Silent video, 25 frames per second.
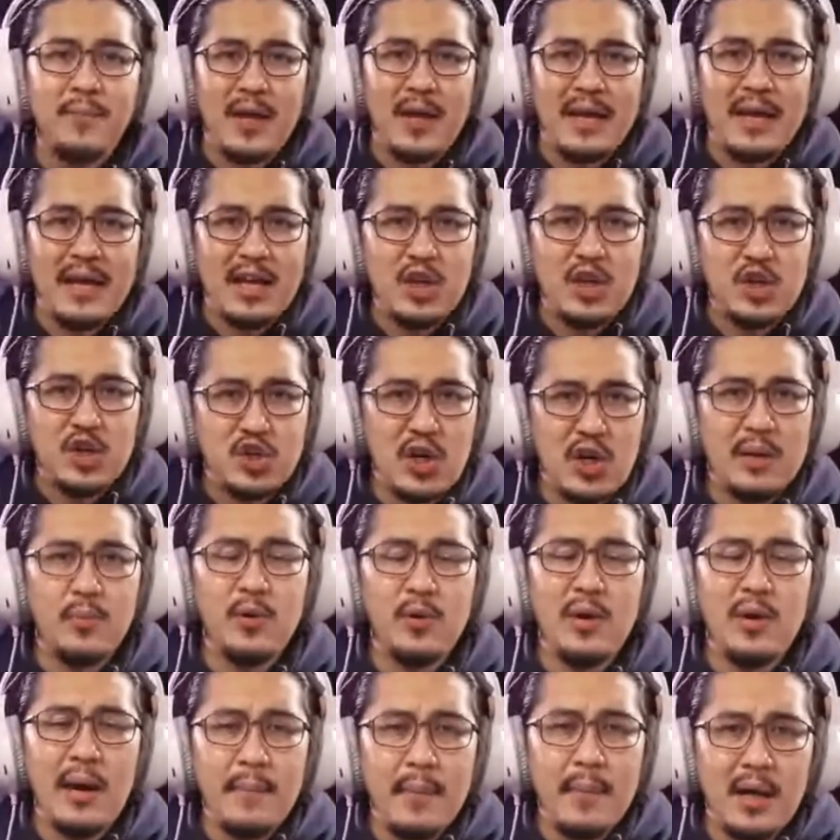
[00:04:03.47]
Kaya i-share
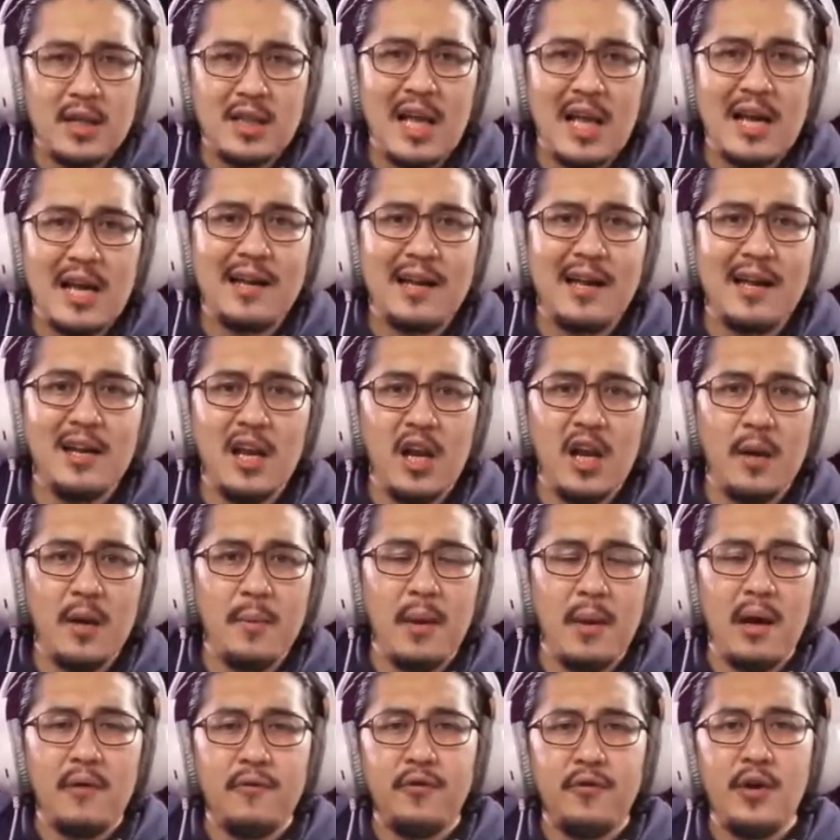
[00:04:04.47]
mo na, mag-tag ka na ng
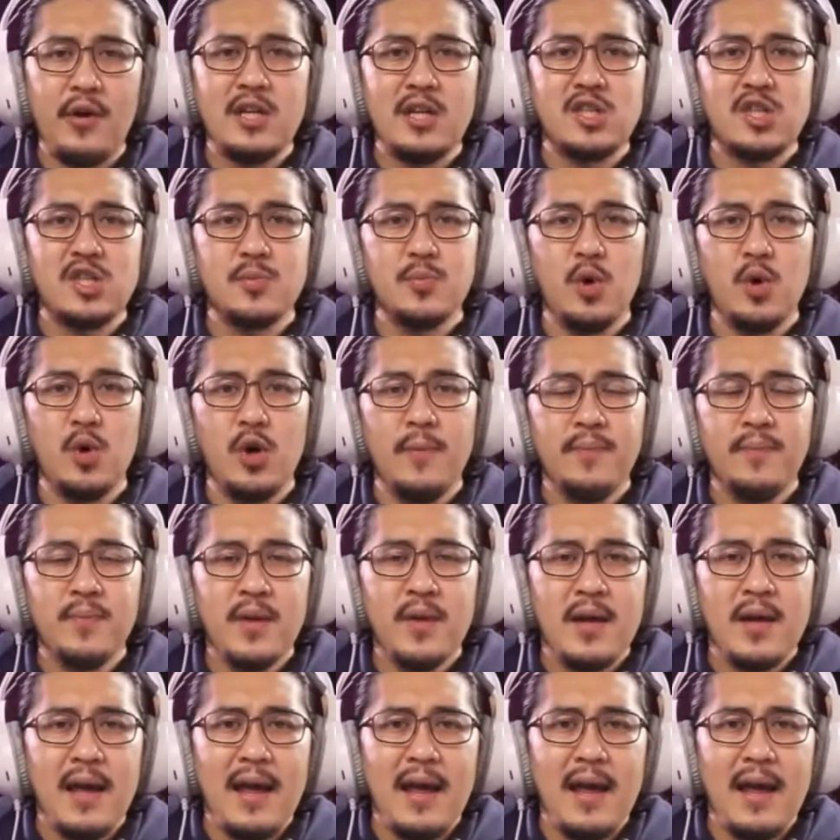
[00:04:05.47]
mga friends mo.